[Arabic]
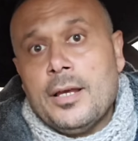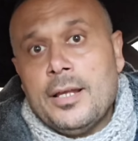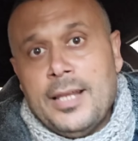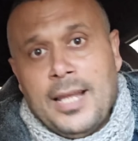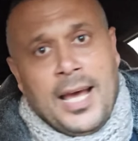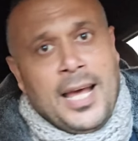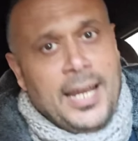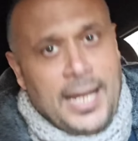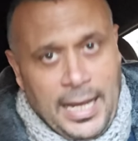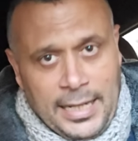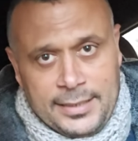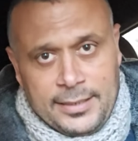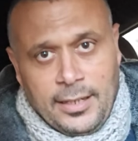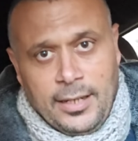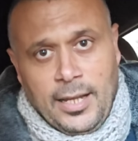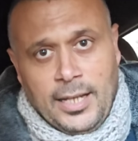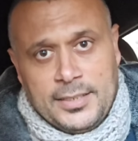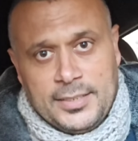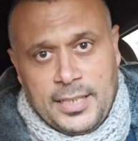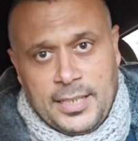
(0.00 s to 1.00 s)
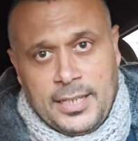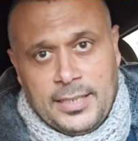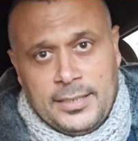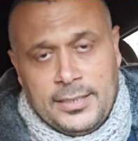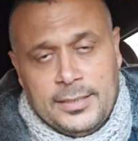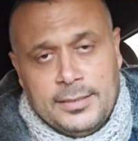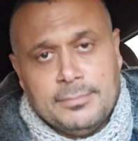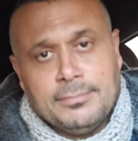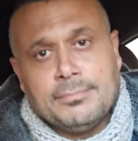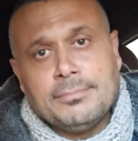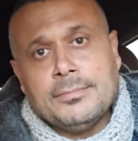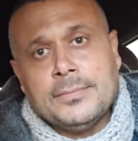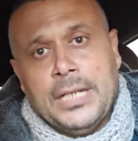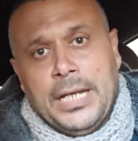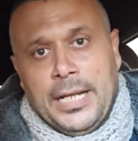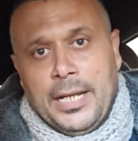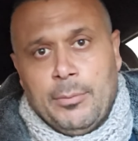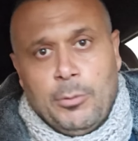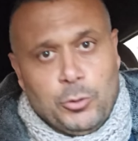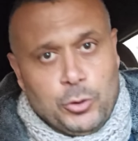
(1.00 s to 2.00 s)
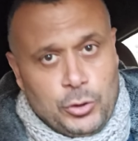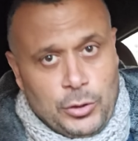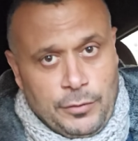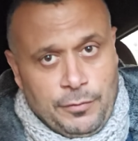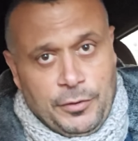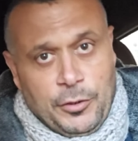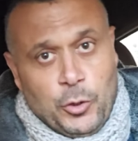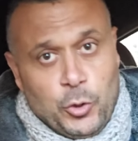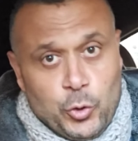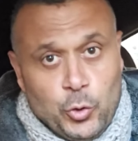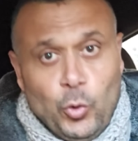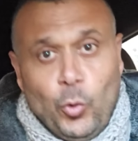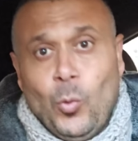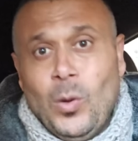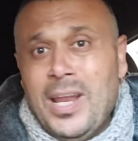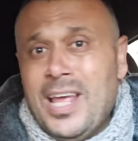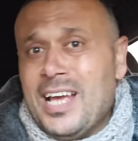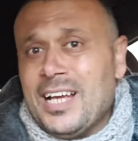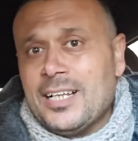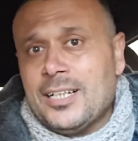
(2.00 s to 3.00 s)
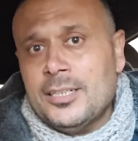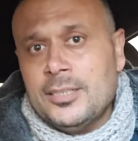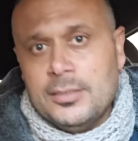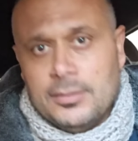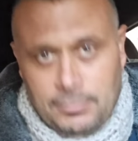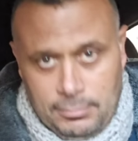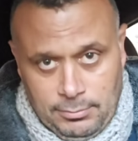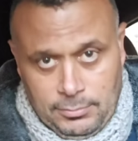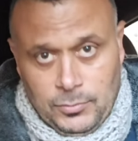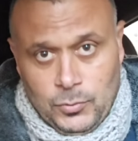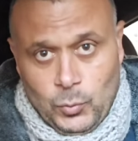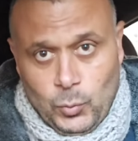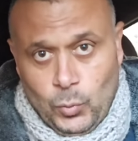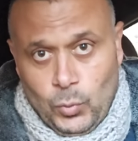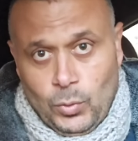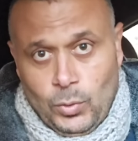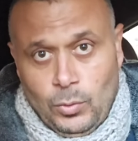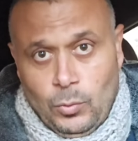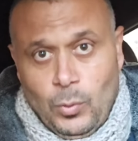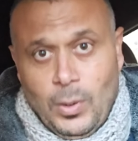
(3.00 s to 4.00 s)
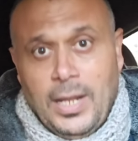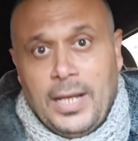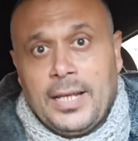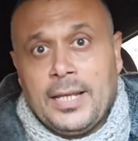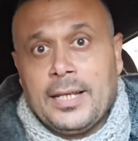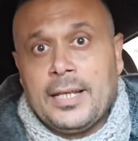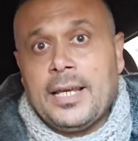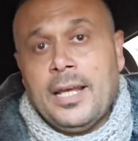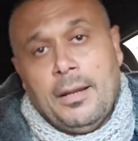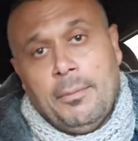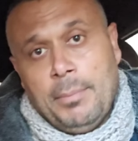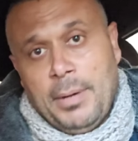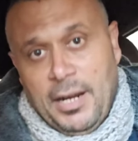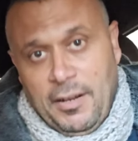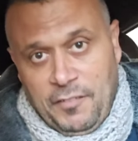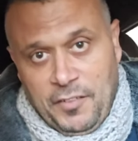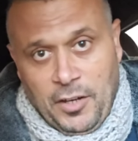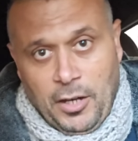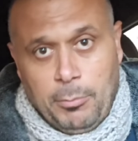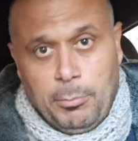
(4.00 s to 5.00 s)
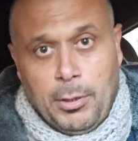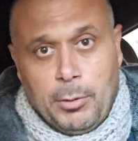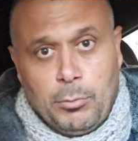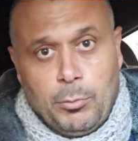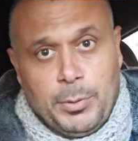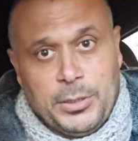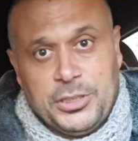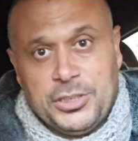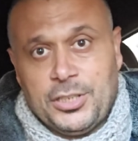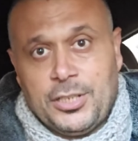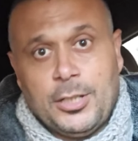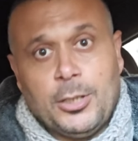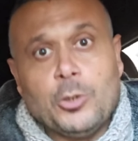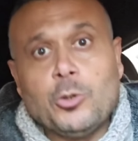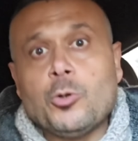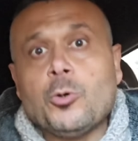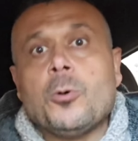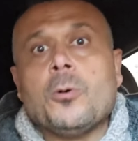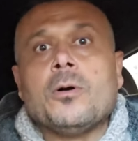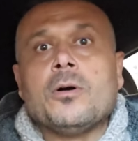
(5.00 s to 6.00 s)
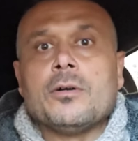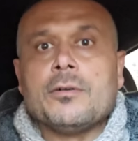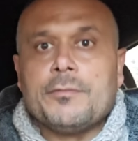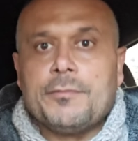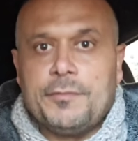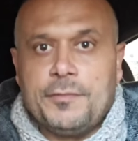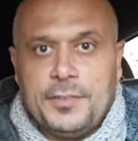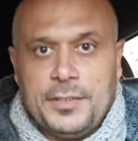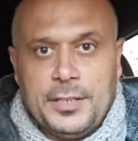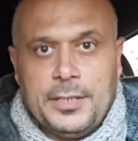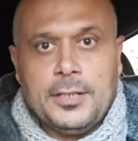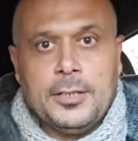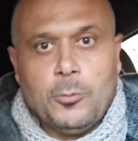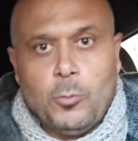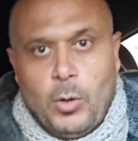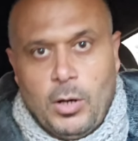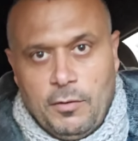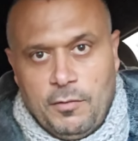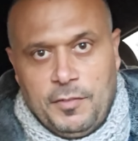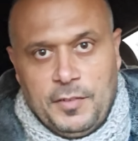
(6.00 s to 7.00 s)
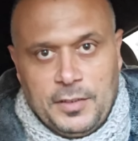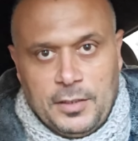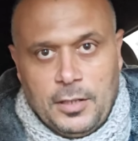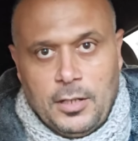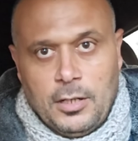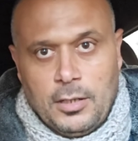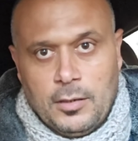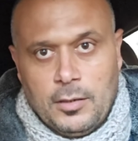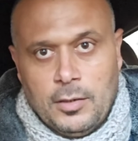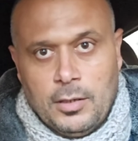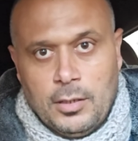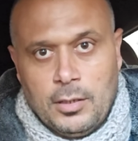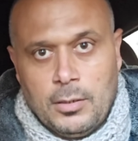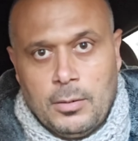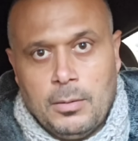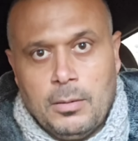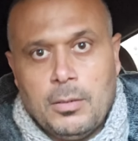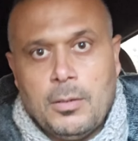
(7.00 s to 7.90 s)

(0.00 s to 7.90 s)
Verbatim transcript: الآن لحتى اللحظة هذه إحنا موجودين في النزوح ولكن ولكن كان امبارح في أخبار مبشرة إنه في وقف إطلاق نار